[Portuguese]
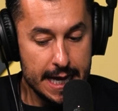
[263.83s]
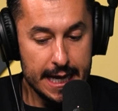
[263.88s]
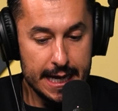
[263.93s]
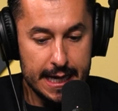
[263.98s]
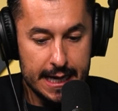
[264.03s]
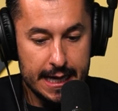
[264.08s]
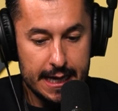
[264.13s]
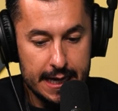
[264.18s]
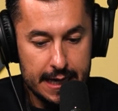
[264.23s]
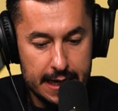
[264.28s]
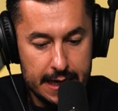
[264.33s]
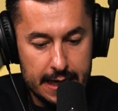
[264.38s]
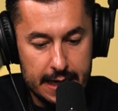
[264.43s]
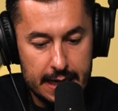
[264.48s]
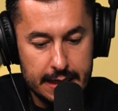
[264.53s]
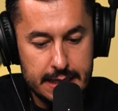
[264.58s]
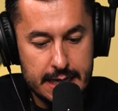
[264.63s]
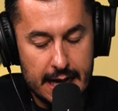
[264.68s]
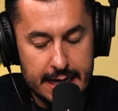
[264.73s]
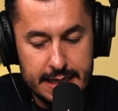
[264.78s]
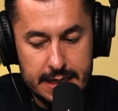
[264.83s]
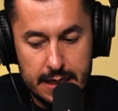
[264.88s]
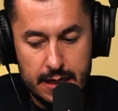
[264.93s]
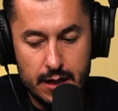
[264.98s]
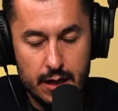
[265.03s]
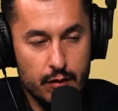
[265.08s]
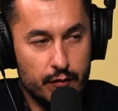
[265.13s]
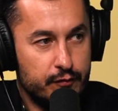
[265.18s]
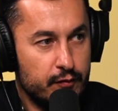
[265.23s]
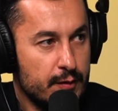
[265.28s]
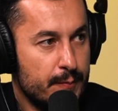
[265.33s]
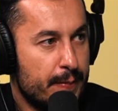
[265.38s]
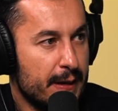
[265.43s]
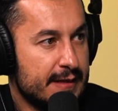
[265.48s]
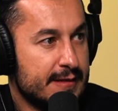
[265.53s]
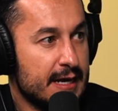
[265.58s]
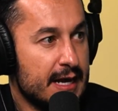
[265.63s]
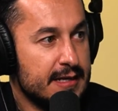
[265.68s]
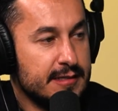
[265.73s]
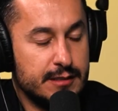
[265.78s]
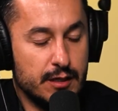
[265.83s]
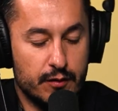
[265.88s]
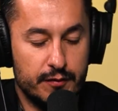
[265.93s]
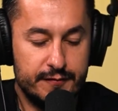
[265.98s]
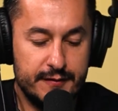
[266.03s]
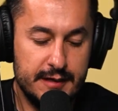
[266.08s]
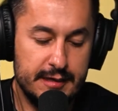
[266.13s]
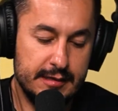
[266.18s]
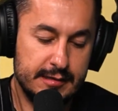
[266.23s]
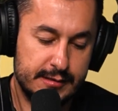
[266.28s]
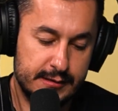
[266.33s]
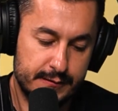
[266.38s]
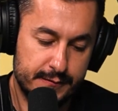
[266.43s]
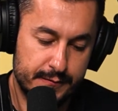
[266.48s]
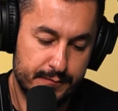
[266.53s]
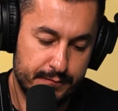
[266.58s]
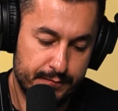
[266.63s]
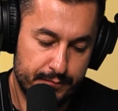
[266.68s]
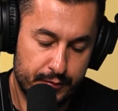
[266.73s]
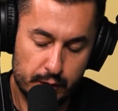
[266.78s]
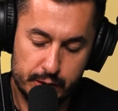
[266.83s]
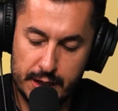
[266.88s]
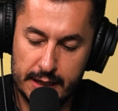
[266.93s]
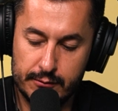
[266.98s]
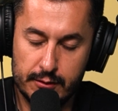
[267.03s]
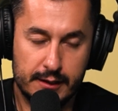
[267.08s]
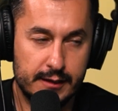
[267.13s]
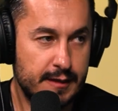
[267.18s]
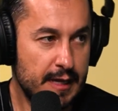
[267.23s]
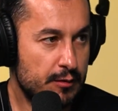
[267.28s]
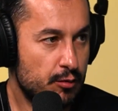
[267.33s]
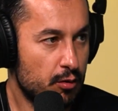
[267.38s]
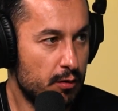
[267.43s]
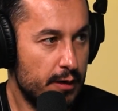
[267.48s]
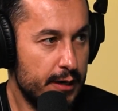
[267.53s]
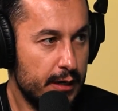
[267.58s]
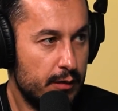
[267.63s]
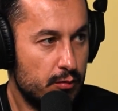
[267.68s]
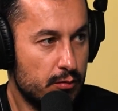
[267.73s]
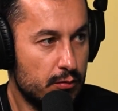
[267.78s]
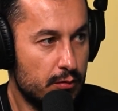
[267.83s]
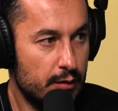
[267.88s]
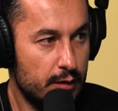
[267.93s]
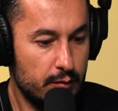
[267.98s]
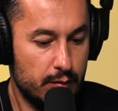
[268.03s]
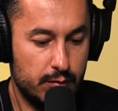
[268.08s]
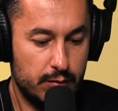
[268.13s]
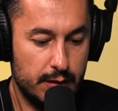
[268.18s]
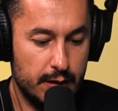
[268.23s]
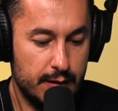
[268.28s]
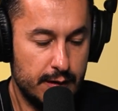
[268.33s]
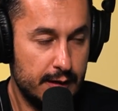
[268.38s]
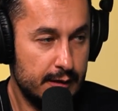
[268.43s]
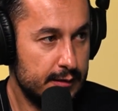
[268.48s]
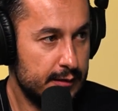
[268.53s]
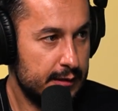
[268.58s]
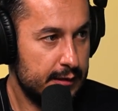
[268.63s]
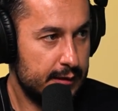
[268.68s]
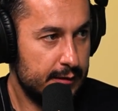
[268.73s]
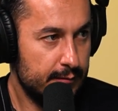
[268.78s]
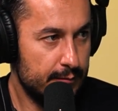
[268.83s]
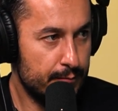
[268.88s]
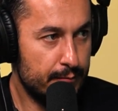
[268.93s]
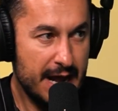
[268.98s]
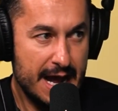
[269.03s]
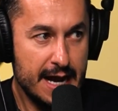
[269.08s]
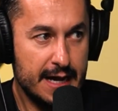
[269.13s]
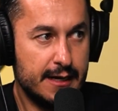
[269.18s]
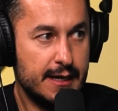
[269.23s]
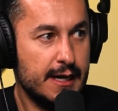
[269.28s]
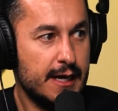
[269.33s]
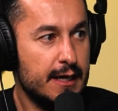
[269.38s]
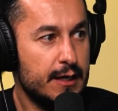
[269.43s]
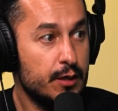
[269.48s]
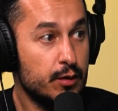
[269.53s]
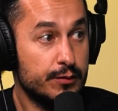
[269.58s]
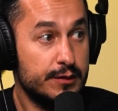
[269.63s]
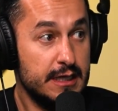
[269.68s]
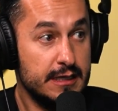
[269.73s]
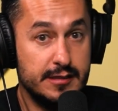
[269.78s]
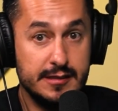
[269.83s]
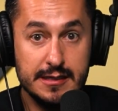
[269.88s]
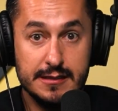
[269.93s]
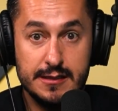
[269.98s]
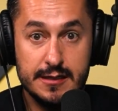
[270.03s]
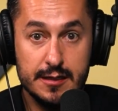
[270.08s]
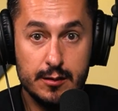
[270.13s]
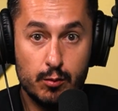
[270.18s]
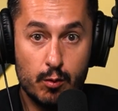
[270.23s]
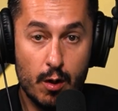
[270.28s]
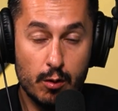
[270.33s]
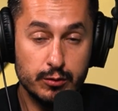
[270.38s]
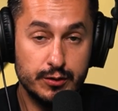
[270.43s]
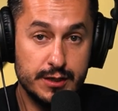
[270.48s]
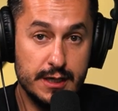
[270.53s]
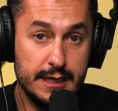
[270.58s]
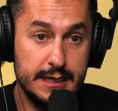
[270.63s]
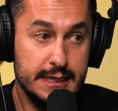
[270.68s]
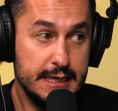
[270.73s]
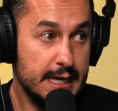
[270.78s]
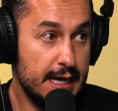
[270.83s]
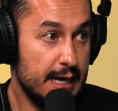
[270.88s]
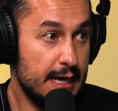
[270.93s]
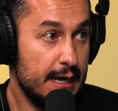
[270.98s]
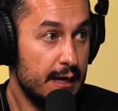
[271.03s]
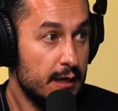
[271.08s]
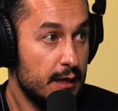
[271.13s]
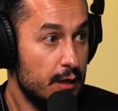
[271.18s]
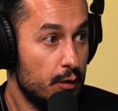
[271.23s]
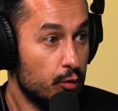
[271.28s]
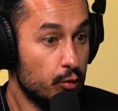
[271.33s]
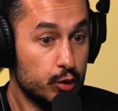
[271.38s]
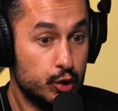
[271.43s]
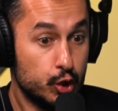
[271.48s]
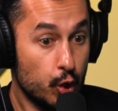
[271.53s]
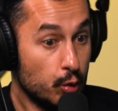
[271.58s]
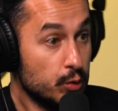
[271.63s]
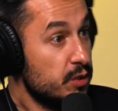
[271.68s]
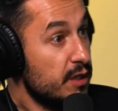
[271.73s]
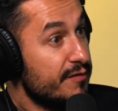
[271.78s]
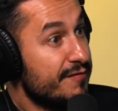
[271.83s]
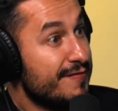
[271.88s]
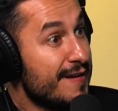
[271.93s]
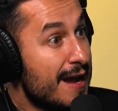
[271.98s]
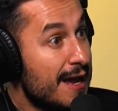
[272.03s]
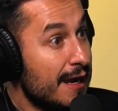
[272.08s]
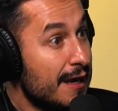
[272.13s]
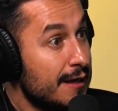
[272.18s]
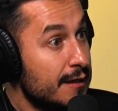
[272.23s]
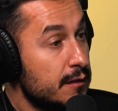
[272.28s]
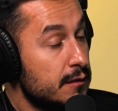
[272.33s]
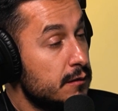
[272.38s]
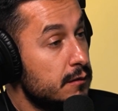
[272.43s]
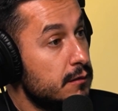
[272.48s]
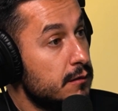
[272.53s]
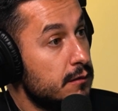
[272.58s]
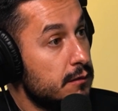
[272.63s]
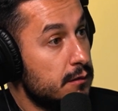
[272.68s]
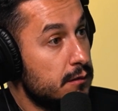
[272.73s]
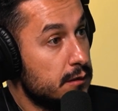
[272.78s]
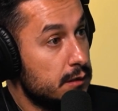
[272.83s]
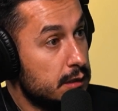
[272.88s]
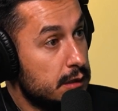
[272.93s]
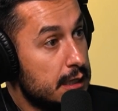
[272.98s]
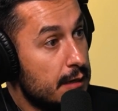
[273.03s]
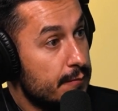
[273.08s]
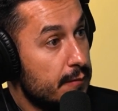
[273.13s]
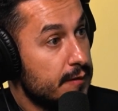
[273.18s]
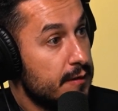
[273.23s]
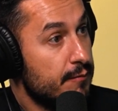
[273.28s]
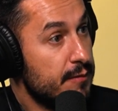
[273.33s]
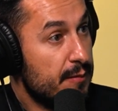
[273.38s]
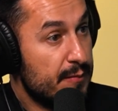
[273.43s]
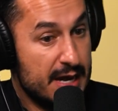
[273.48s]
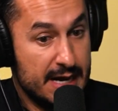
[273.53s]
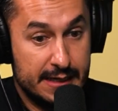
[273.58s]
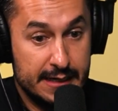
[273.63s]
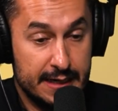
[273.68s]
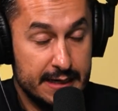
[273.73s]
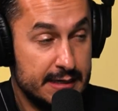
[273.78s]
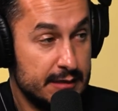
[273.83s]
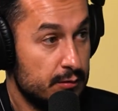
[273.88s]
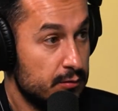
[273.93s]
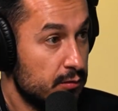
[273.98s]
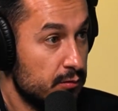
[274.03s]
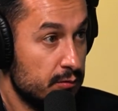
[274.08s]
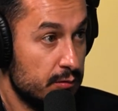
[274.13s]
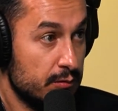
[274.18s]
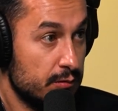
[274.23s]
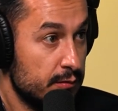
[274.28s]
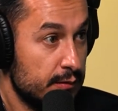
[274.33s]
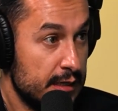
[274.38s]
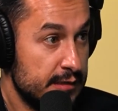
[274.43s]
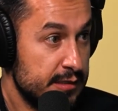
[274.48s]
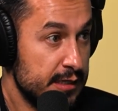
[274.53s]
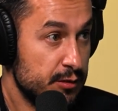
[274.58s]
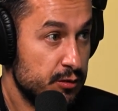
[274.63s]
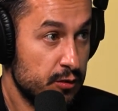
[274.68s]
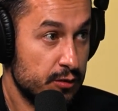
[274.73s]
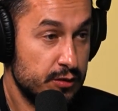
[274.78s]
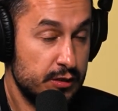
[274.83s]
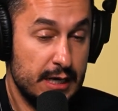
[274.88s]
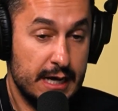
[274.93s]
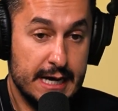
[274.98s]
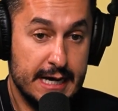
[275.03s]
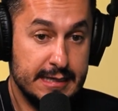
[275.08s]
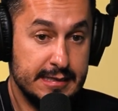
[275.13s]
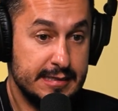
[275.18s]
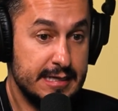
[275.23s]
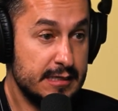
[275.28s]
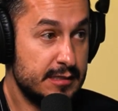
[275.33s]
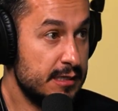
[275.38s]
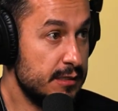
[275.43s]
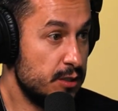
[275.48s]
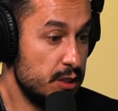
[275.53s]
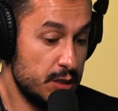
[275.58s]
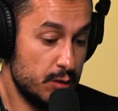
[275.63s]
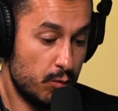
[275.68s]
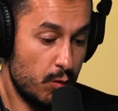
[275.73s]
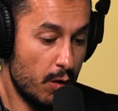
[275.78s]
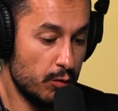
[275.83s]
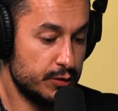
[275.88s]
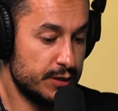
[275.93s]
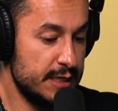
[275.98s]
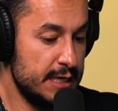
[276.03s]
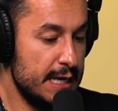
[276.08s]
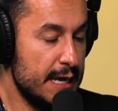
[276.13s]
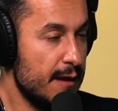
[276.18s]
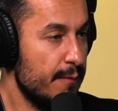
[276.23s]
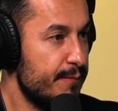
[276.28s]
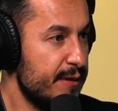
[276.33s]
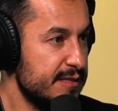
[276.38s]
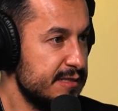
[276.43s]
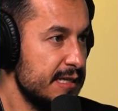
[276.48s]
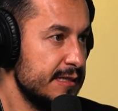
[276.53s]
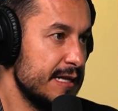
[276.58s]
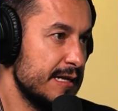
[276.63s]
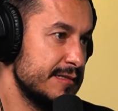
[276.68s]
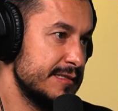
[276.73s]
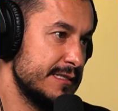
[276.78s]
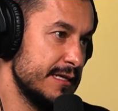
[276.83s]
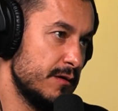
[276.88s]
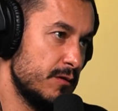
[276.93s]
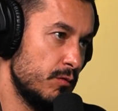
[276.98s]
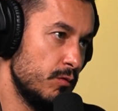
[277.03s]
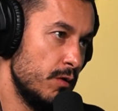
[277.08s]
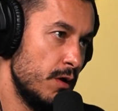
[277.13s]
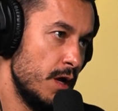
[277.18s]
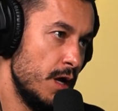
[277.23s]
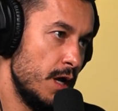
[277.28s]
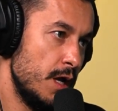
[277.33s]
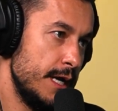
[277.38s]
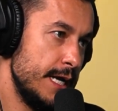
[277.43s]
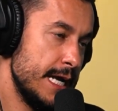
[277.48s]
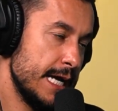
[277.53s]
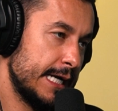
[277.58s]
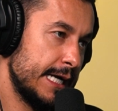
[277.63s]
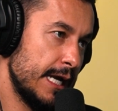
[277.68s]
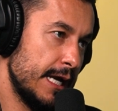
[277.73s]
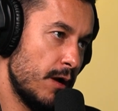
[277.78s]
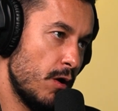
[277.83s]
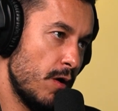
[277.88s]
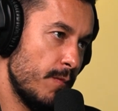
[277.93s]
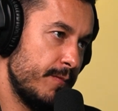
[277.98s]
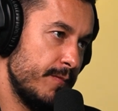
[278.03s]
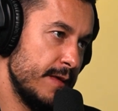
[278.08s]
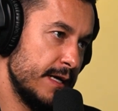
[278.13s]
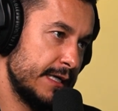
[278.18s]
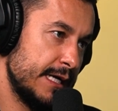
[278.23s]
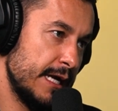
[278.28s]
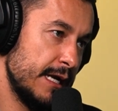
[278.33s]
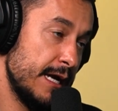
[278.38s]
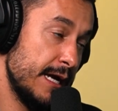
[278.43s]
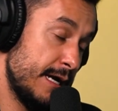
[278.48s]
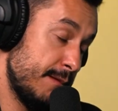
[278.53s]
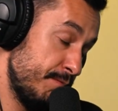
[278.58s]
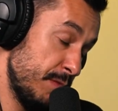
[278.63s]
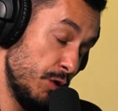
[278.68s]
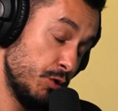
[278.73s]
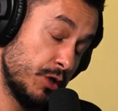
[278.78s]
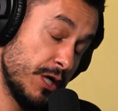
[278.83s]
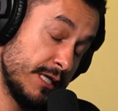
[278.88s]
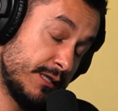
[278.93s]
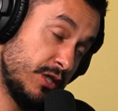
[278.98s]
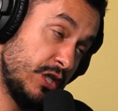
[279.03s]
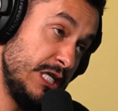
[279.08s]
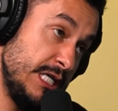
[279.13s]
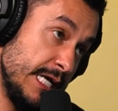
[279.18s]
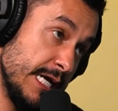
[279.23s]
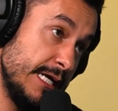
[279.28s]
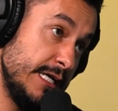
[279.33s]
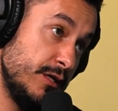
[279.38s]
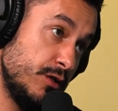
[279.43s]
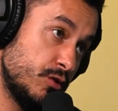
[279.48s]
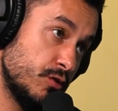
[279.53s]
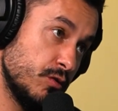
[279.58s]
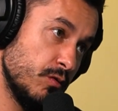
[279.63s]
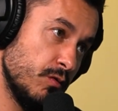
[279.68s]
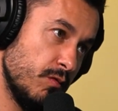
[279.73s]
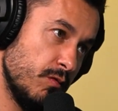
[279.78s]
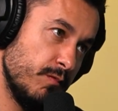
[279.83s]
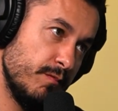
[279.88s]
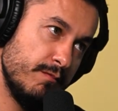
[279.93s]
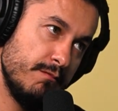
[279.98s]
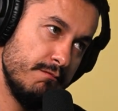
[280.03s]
é, e aí eu fui para trás e eu fiz projeto arquitetônico, eu uh, marca, eu decidi qual seria o tom de fala uhum. da, da, minha marca na, no, no, nas redes sociais, decidi qual seria a apresentação naquela, naquela era. Eu já tinha isso